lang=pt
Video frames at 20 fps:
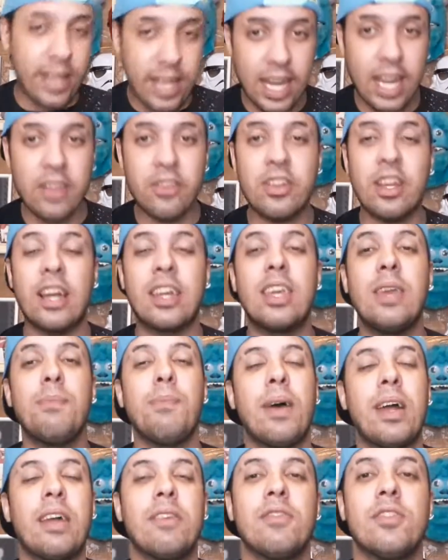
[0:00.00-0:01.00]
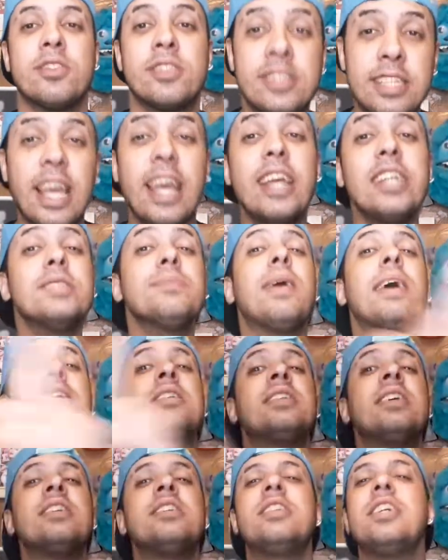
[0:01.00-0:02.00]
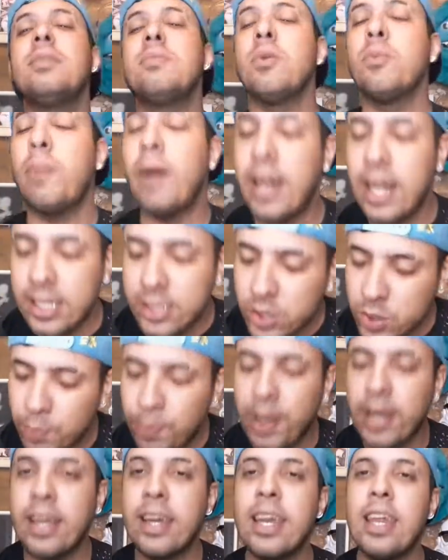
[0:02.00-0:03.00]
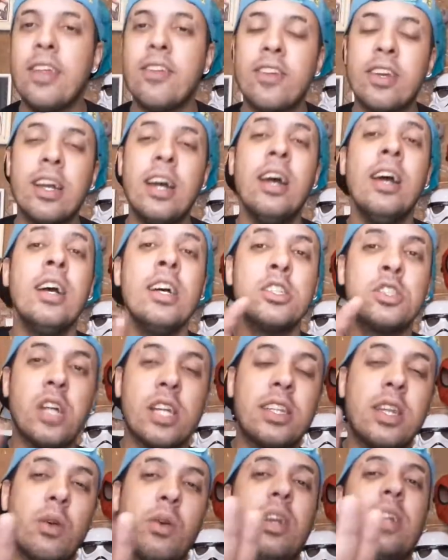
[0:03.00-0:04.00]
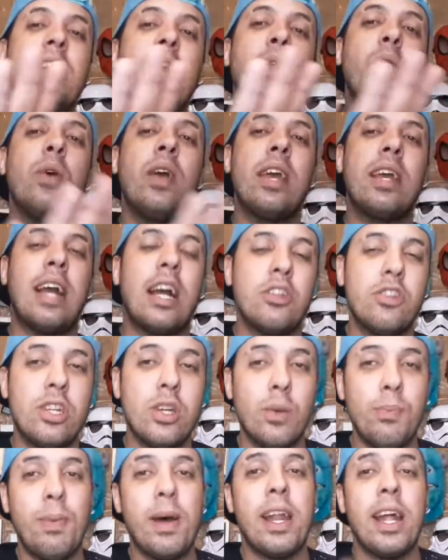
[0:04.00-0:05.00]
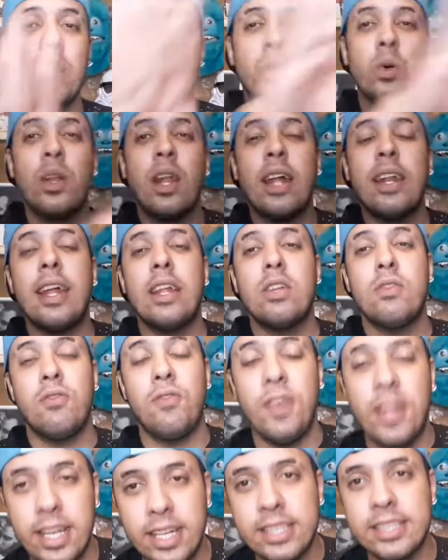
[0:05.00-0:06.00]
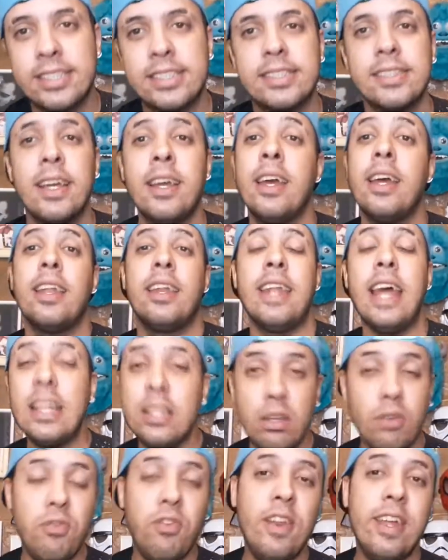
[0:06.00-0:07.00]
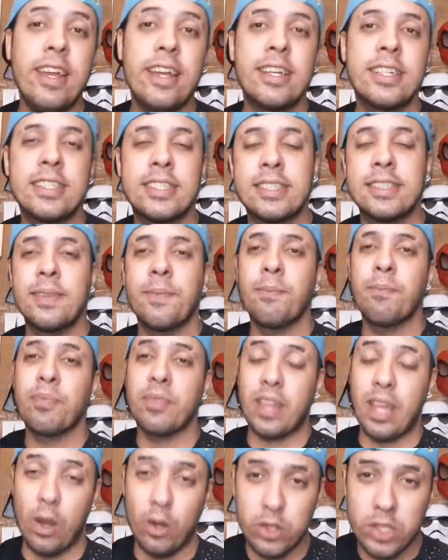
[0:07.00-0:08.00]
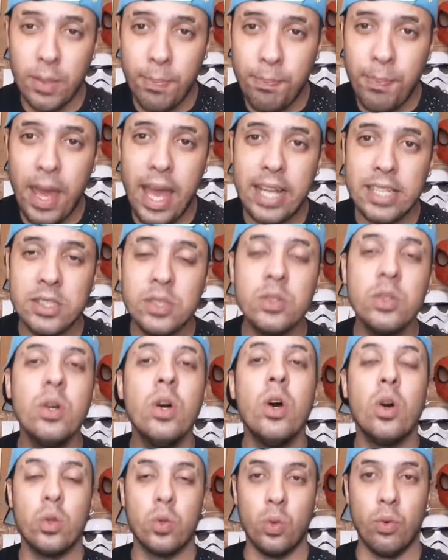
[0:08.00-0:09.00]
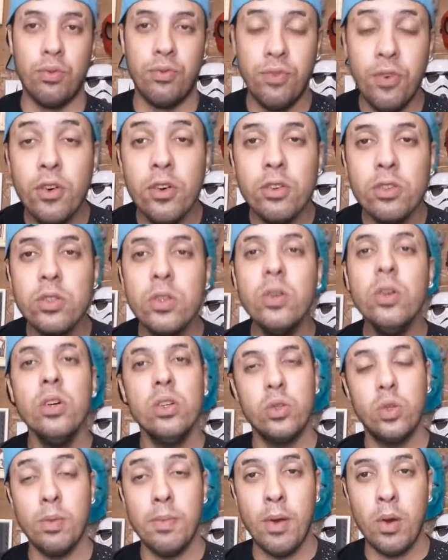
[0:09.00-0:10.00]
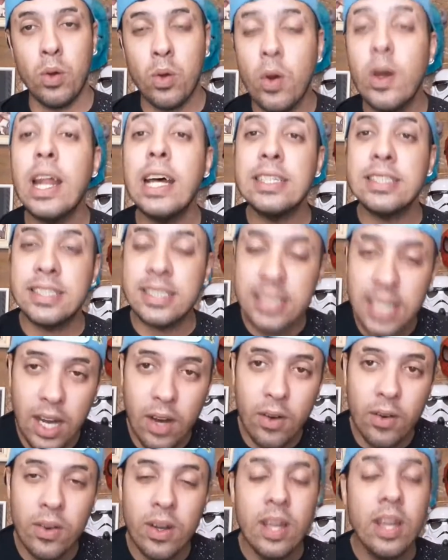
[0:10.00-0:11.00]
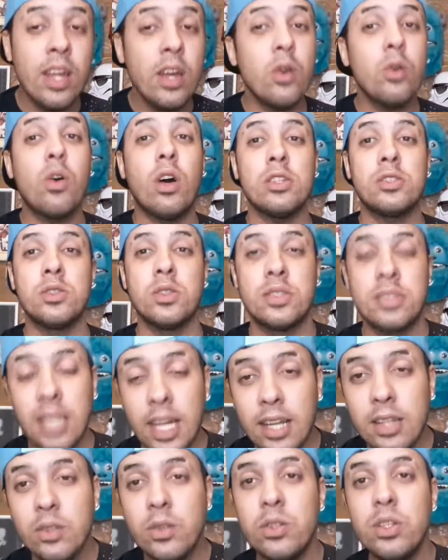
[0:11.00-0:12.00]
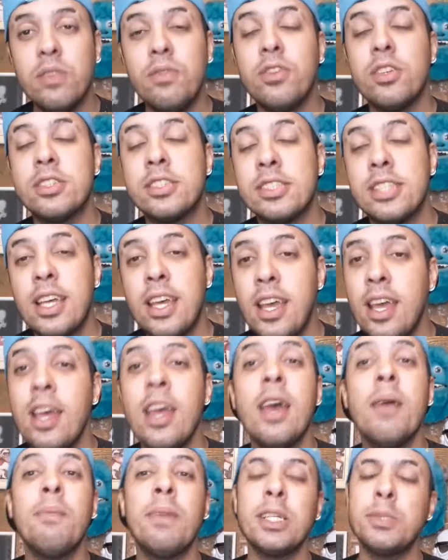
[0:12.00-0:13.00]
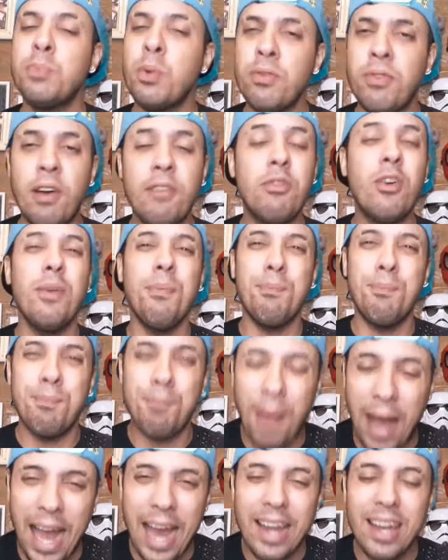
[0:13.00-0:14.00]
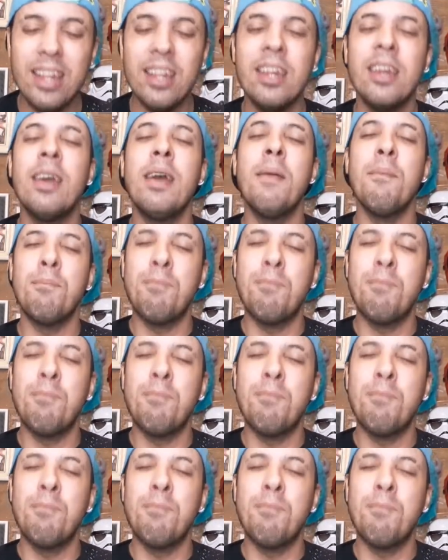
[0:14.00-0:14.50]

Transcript: crítica aqui para vocês, mas antes de irmos para a crítica só tenho que dar um recadinho para a dona Netflix. Netflix, eu te peço do fundo do meu coração, eu gosto tanto de você, mas por favor pare,